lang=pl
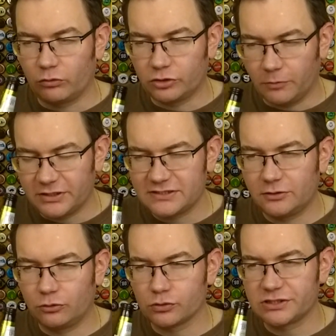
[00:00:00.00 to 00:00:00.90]
Dobre
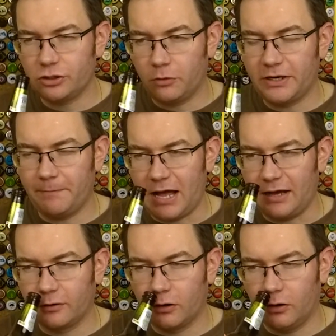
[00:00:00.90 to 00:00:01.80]
cytrusy, dobre
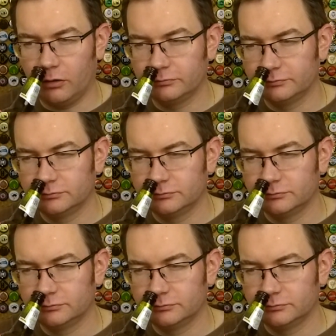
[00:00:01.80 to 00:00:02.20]
mango.